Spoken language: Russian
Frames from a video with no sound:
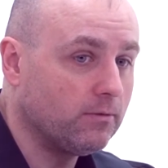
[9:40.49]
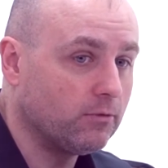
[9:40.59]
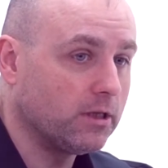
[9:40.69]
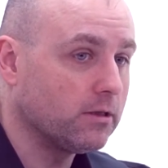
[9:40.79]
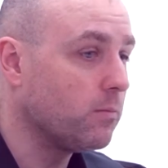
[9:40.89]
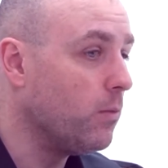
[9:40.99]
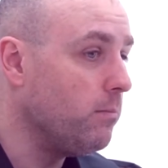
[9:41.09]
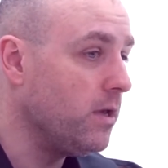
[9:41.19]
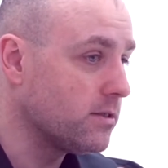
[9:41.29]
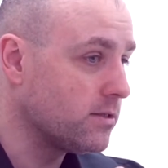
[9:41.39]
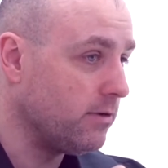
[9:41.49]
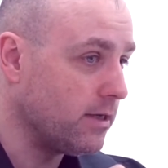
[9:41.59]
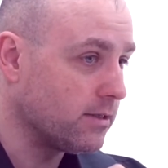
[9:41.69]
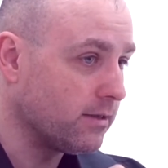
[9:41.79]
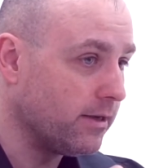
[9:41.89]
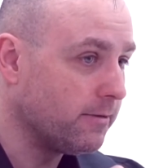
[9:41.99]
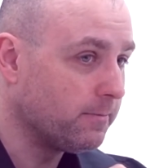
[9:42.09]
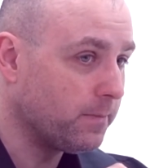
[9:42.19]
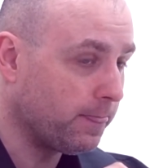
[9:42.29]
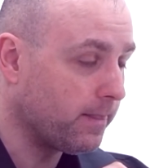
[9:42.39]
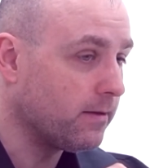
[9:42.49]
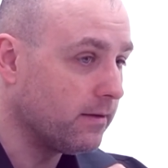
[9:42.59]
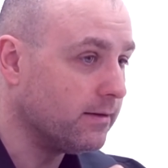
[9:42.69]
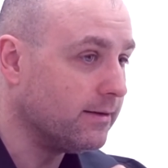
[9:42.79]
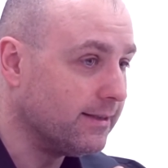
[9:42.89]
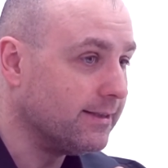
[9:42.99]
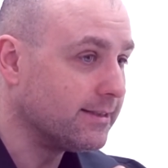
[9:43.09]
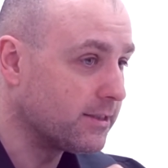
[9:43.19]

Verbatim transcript: вот этот момент, связанный э,